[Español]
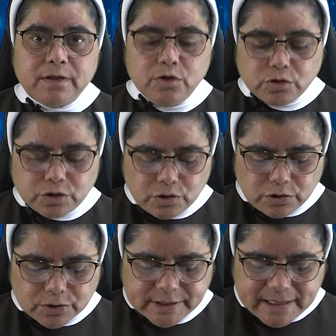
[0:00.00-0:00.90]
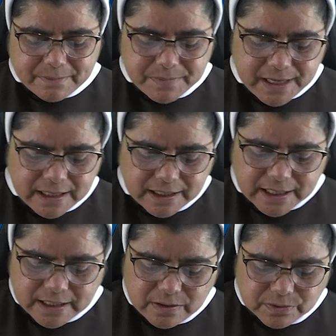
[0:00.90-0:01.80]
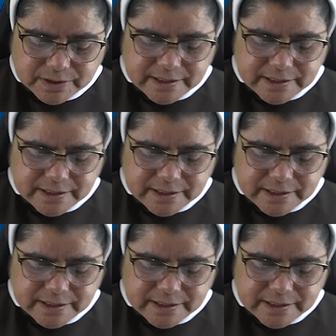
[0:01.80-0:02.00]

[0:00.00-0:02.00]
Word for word: Nosotros también, queridos